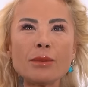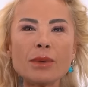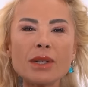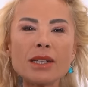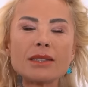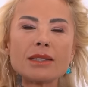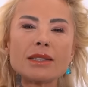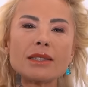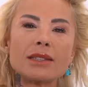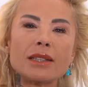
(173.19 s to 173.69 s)

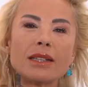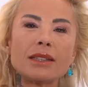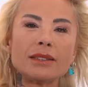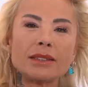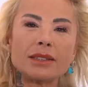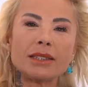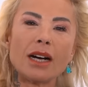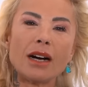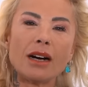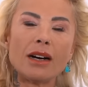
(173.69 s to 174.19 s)
bazı
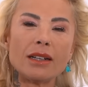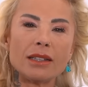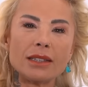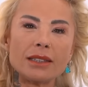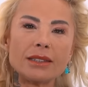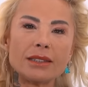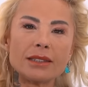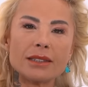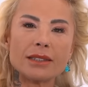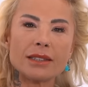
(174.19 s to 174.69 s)
insanları
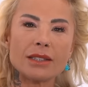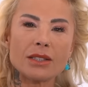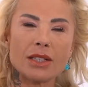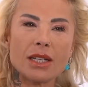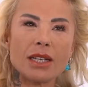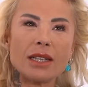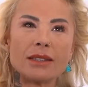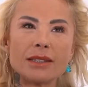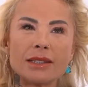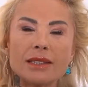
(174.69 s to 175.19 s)
ağırladığınızda
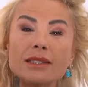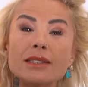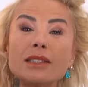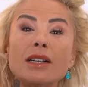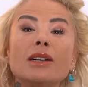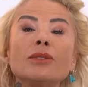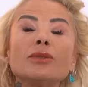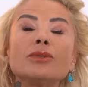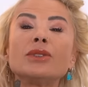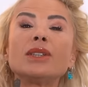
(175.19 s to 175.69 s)
şey sizi
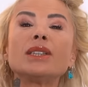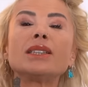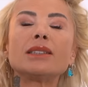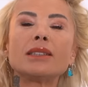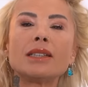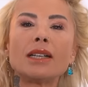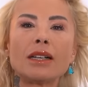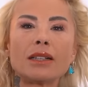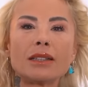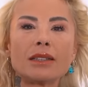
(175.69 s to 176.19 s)

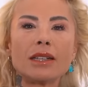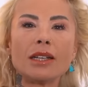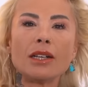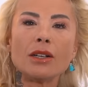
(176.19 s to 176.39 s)
hafifletirler.